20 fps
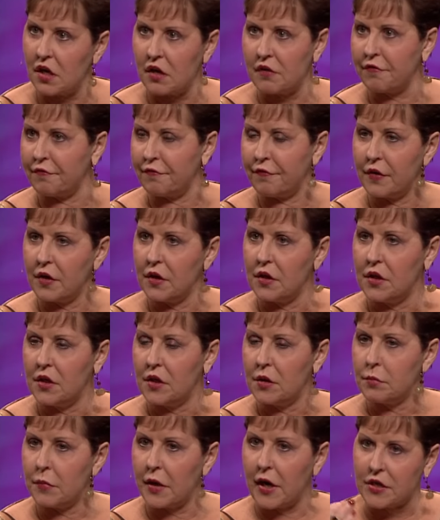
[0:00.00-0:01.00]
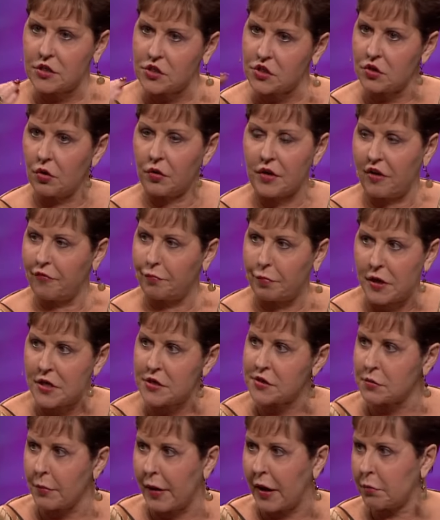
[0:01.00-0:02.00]
నాకు అది కొనడంలో ఎలాంటి
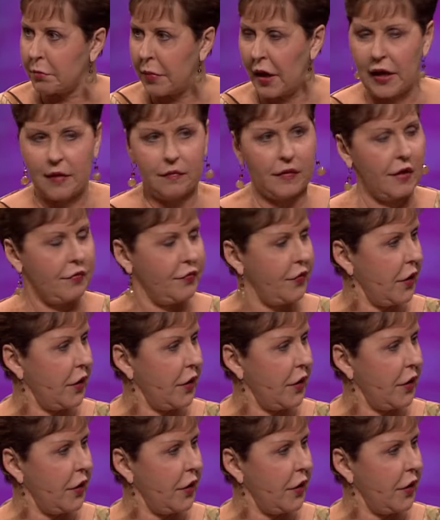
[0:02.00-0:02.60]
శాంతి లేదు